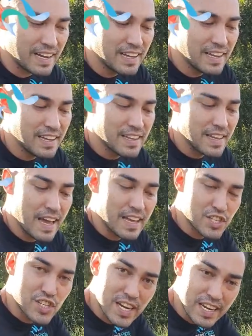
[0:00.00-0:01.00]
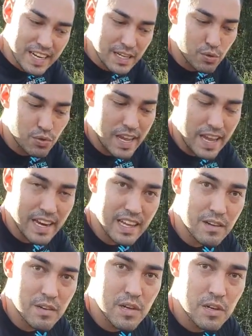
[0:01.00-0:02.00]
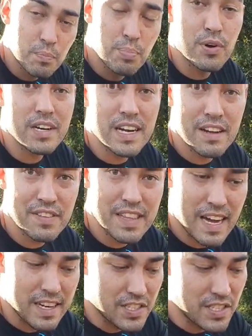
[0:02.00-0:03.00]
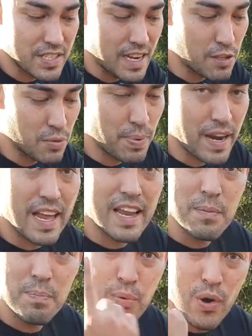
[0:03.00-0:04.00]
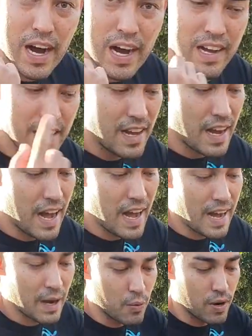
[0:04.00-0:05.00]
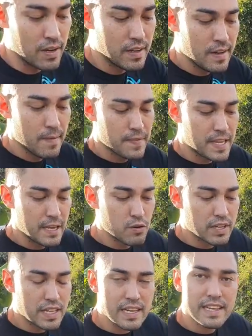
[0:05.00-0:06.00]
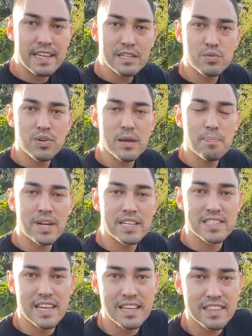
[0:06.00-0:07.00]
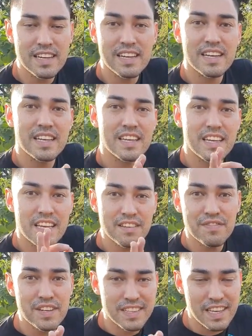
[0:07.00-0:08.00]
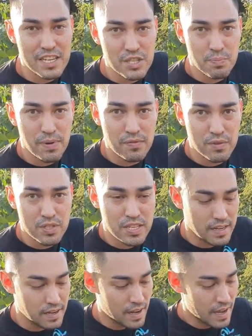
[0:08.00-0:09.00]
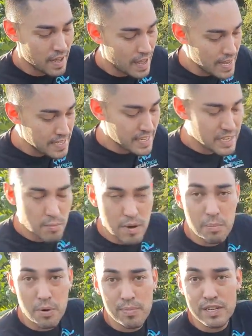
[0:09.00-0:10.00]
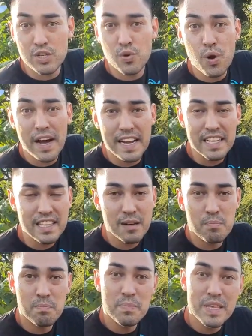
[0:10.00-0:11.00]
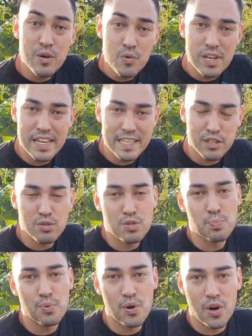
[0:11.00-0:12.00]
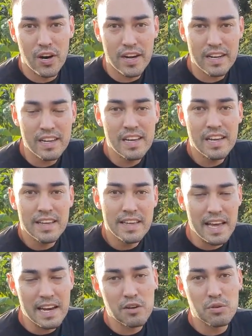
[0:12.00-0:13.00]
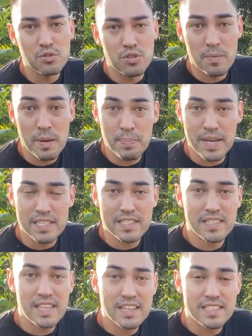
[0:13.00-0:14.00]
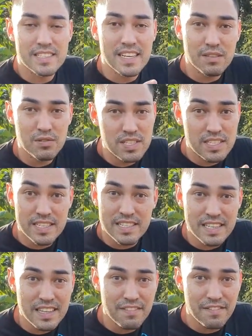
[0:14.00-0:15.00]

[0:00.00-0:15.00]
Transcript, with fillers: tá, é, chegando nela por gravidade, certo? Para ela empurrar a água. E o que, que isso representa em vantagem para você? Essa aqui é uma bomba de 40 mil litros por hora e ela consome apenas 360